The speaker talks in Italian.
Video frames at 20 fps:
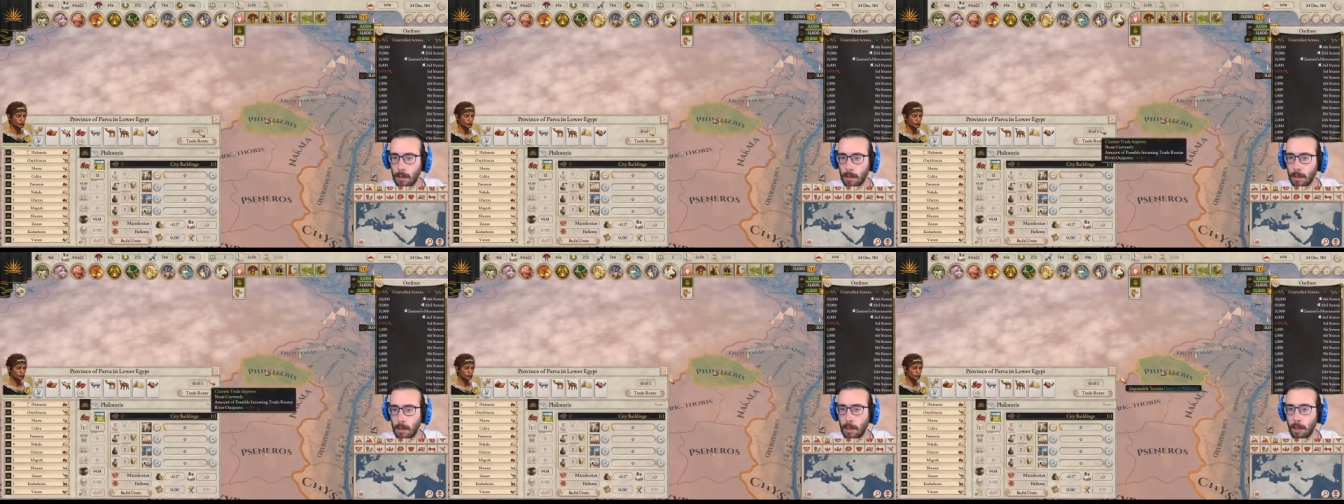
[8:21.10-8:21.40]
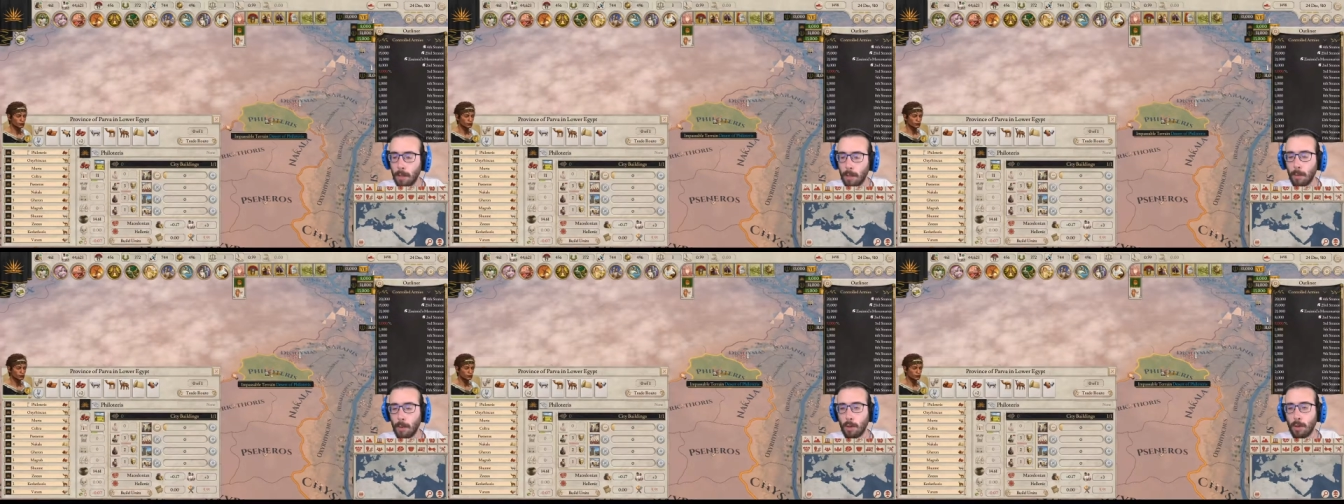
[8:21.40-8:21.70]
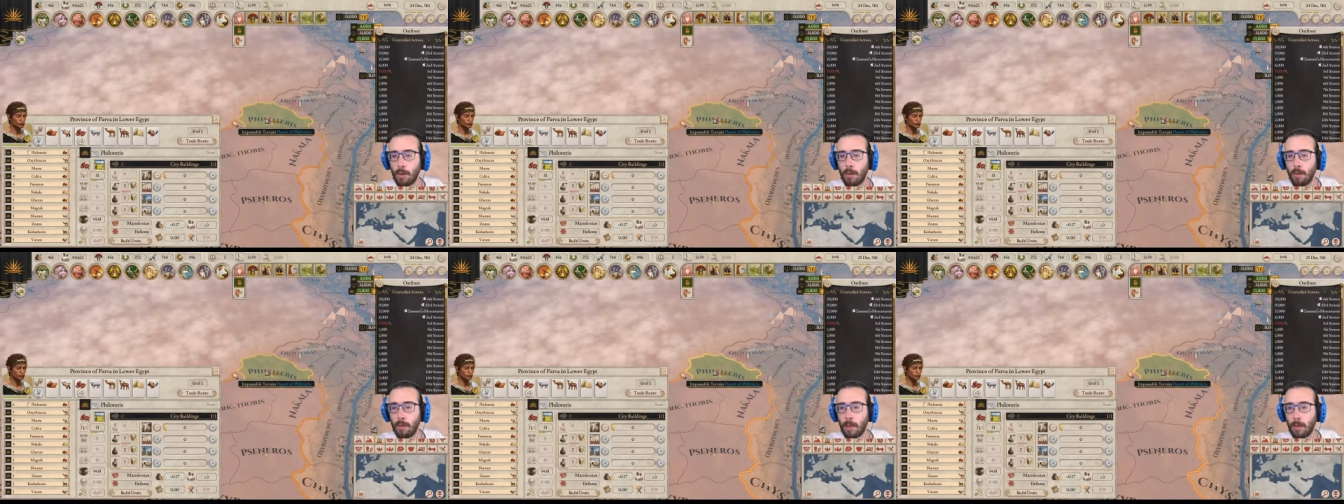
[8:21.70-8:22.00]
gli ero
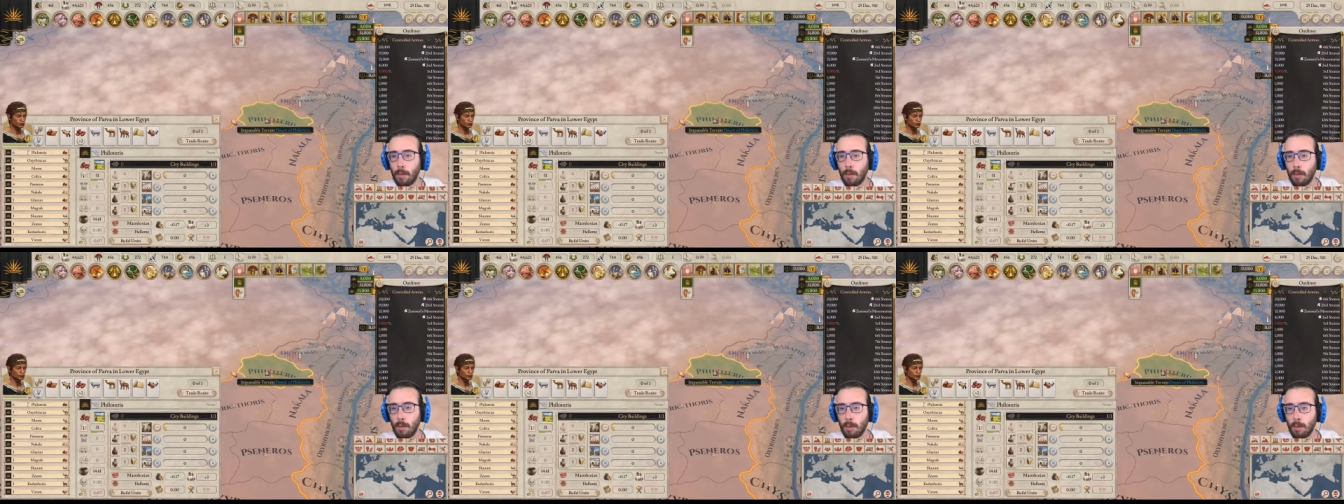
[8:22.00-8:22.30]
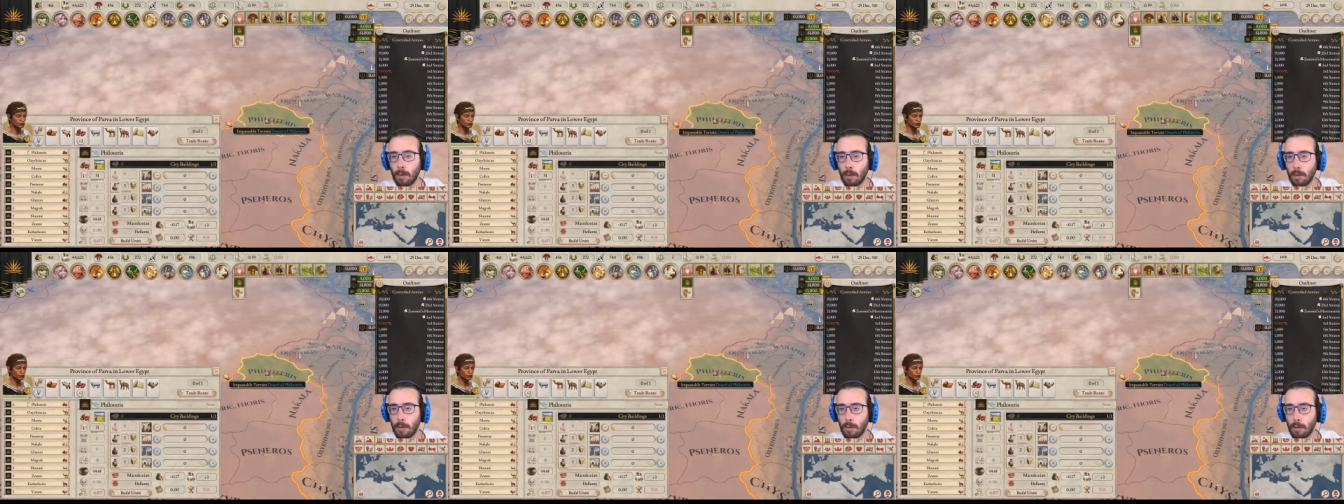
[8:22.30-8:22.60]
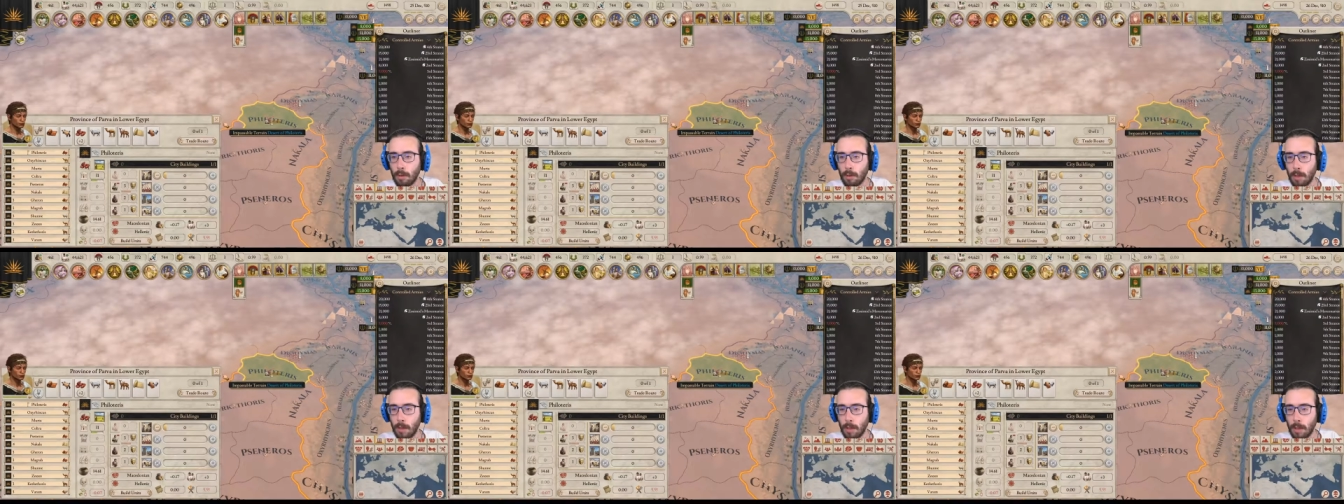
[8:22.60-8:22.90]
mosso via uno non so
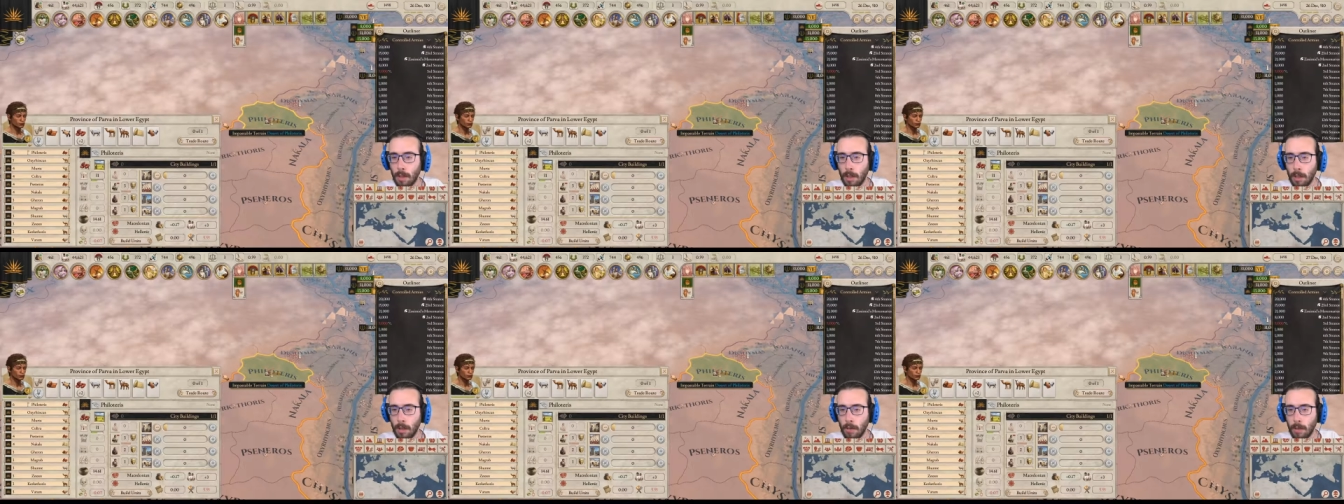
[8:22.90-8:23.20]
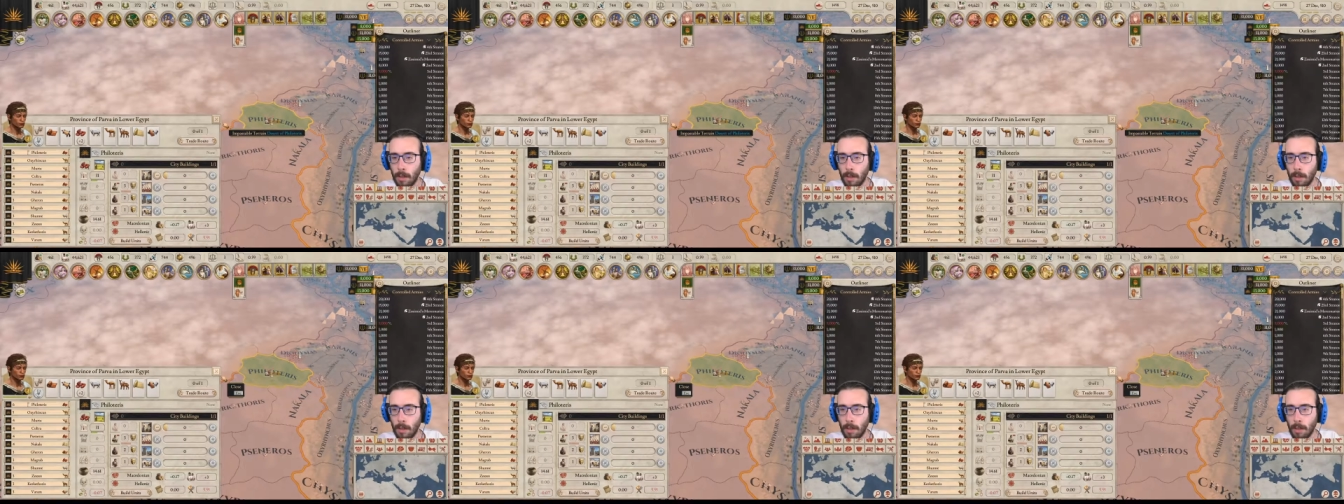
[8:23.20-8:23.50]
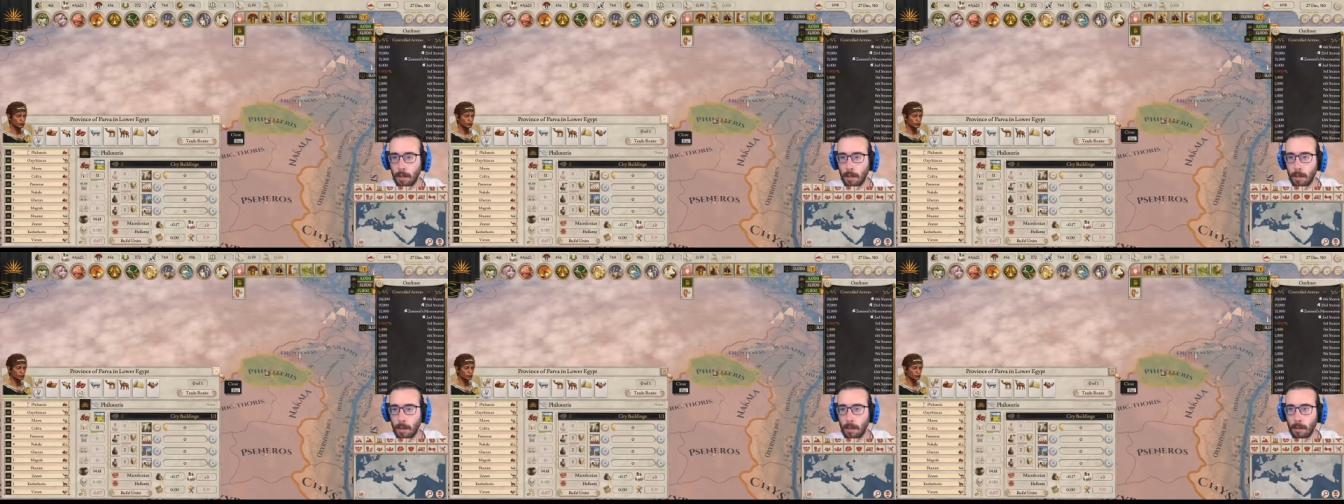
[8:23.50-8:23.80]
cosa
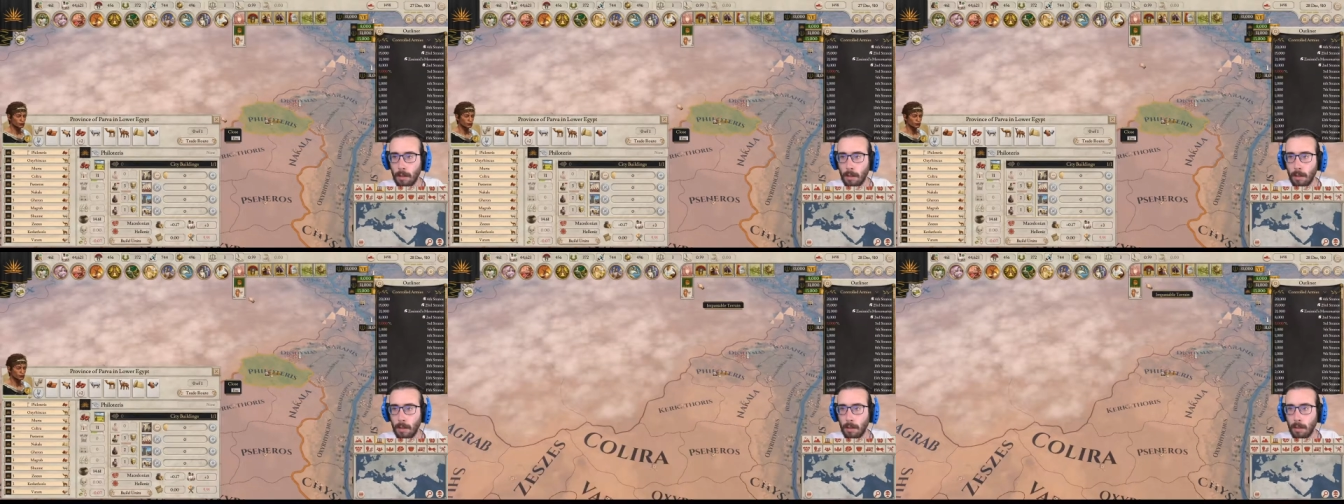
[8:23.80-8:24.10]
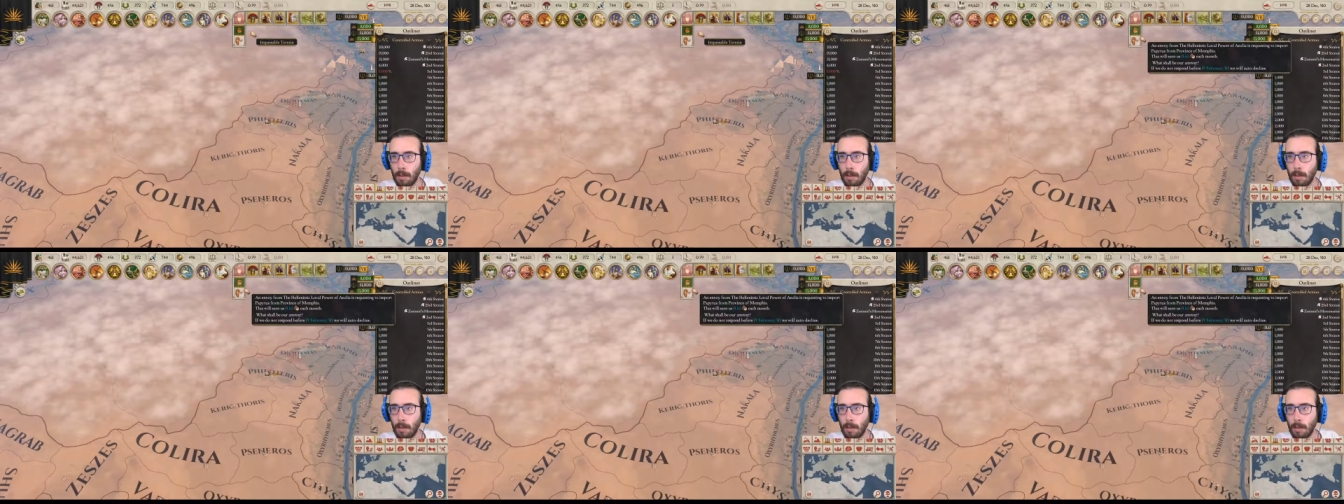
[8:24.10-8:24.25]
dirvi